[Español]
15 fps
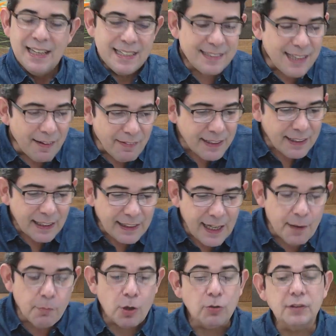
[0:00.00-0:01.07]
Y sabes,
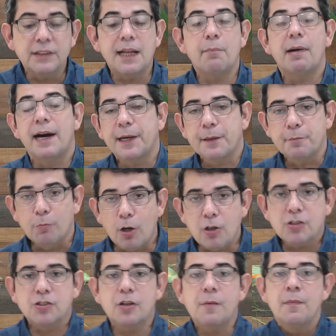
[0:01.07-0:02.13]
tenemos un tema
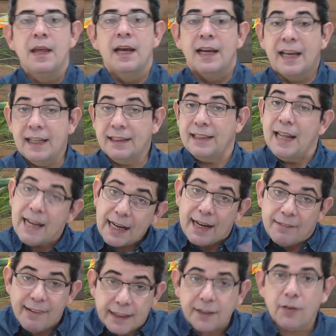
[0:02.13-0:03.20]
hermoso que tiene
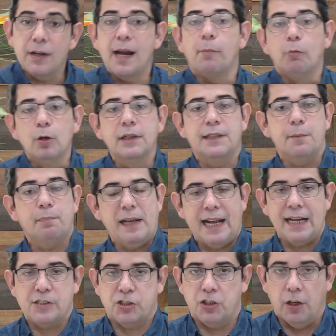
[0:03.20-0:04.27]
que ver con la
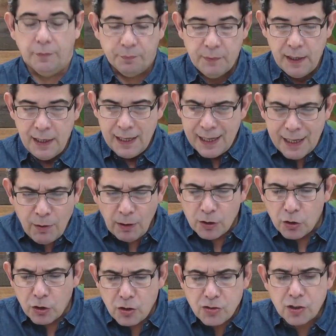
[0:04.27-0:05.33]
multiplicación. Y
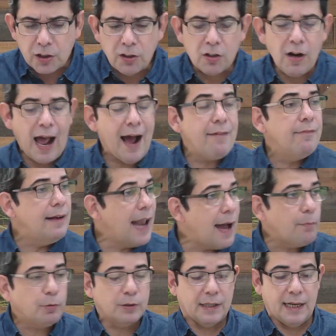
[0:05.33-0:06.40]
cuando nosotros
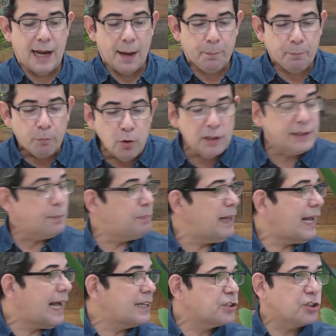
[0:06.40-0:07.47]
hablamos de la
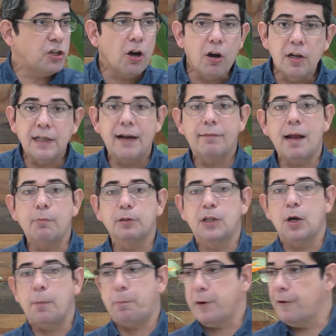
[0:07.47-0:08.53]
multiplicación y hablamos
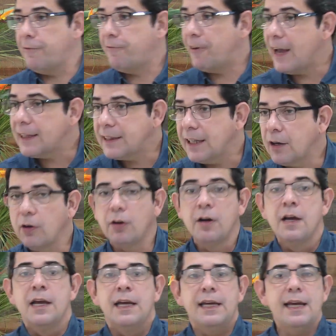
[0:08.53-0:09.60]
de lo profético
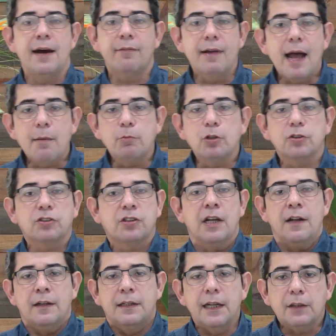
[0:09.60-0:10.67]
y hablamos
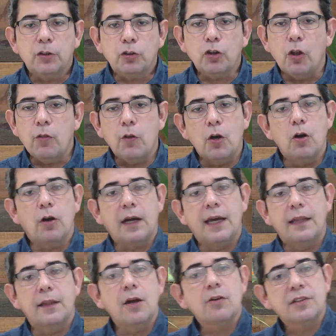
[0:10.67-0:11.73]
de todo lo
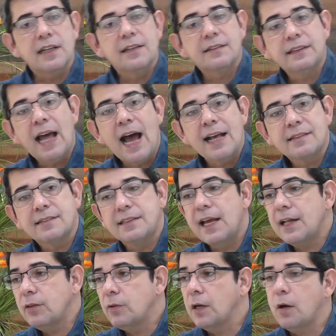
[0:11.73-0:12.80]
que Dios está
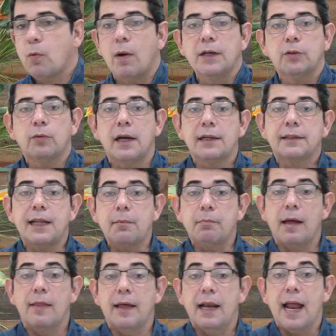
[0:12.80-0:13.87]
haciendo en cuanto al
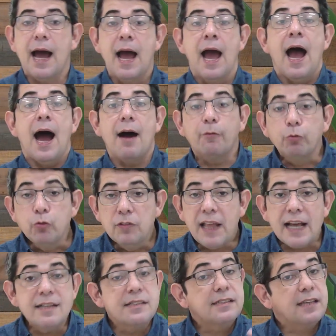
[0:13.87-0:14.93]
tema de la
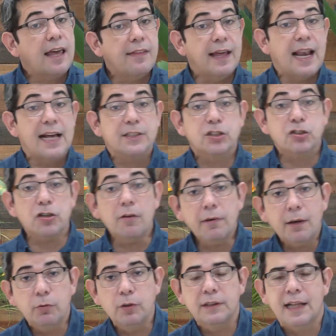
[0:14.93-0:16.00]
abundancia y de la
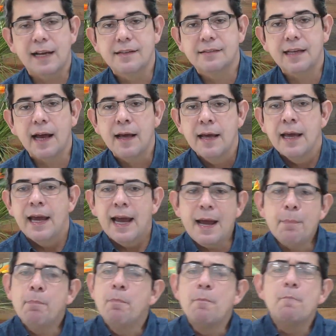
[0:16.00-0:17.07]
sobreabundancia,
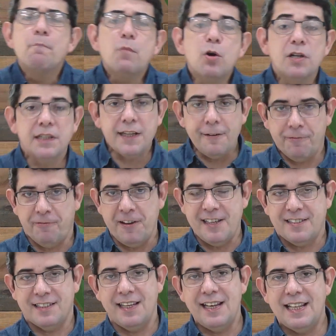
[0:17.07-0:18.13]
es muy
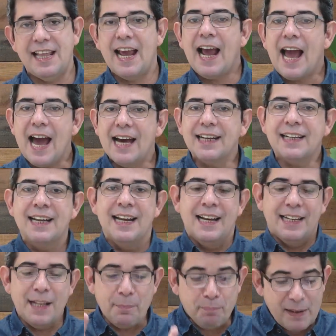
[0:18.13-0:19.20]
difícil
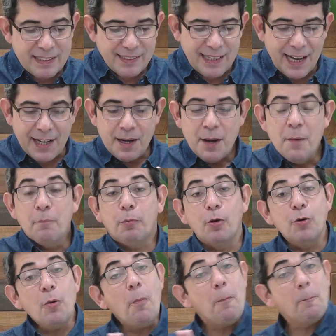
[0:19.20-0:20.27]
dejar de pasar
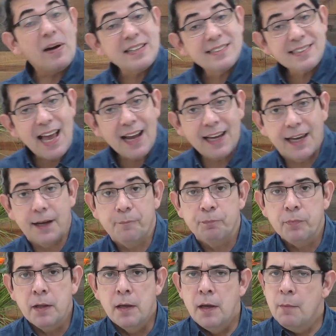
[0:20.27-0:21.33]
por un pasaje,
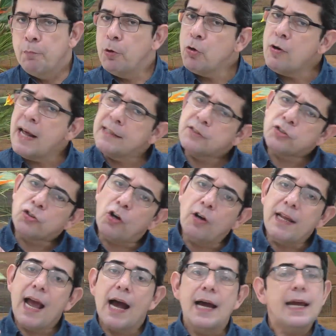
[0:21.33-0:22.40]
por una
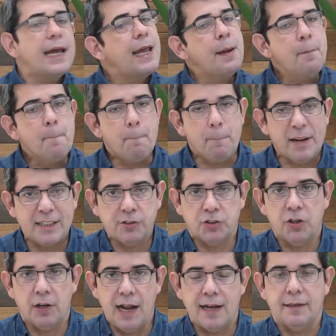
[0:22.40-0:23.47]
historia
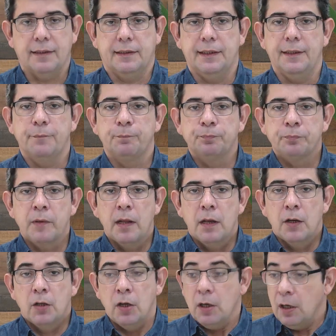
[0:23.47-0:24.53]
impresionante
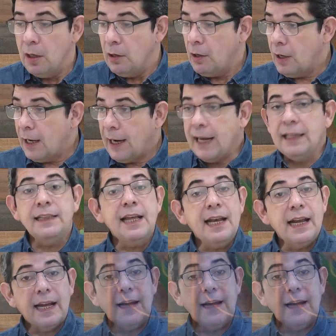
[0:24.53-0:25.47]
que tiene